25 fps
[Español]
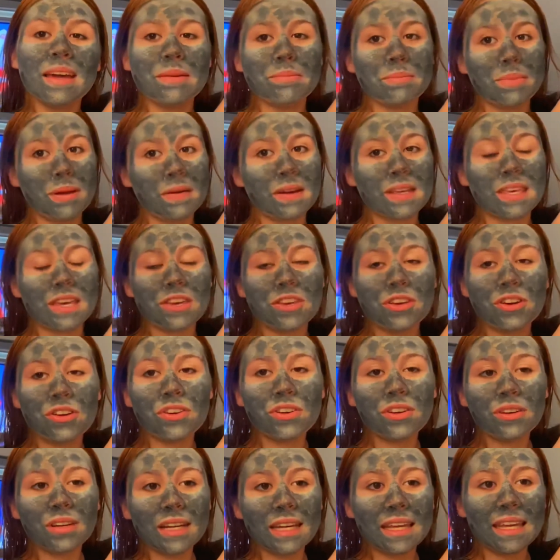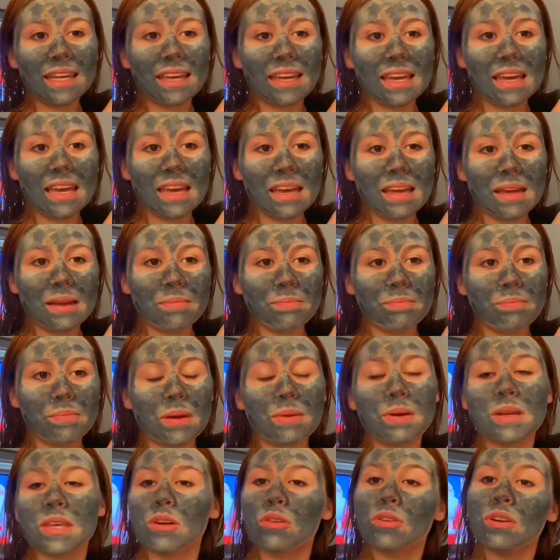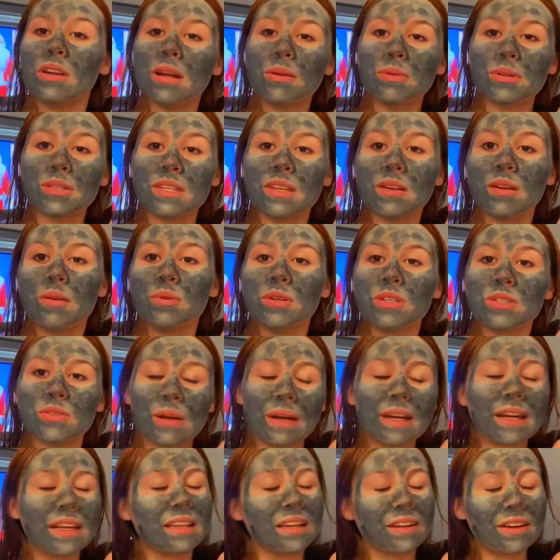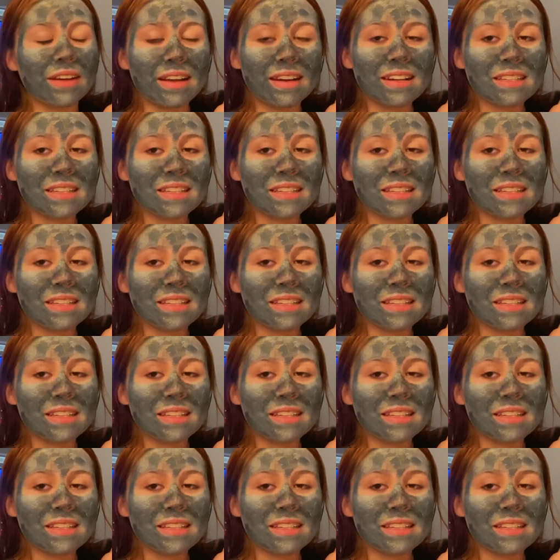Me bañé yo y me bañé con una bocina muy suave que tengo ahí.